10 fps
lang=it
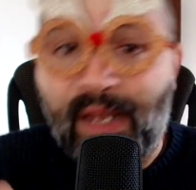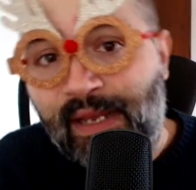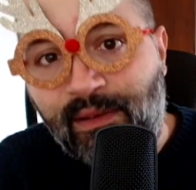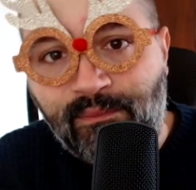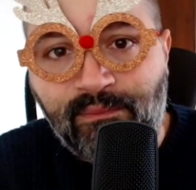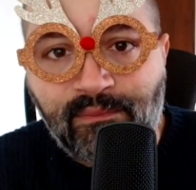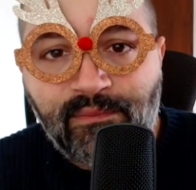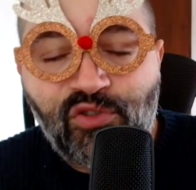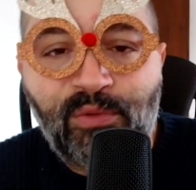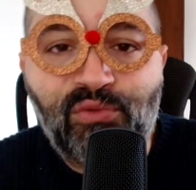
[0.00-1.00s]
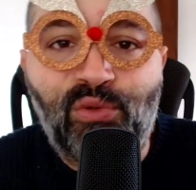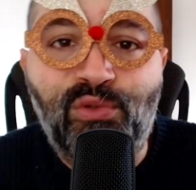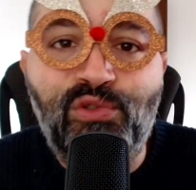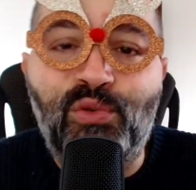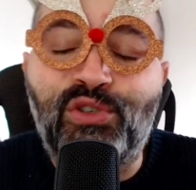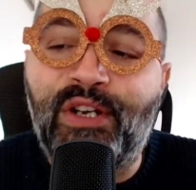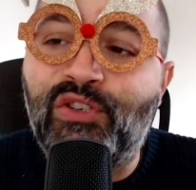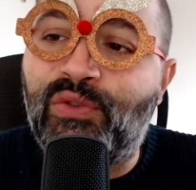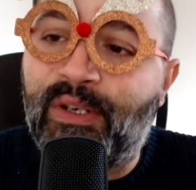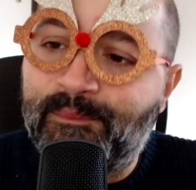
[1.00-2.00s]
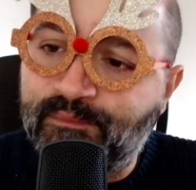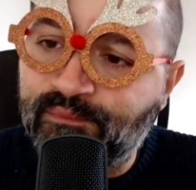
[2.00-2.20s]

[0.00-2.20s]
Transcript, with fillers: e mm, soprattutto il suo sceneggiatore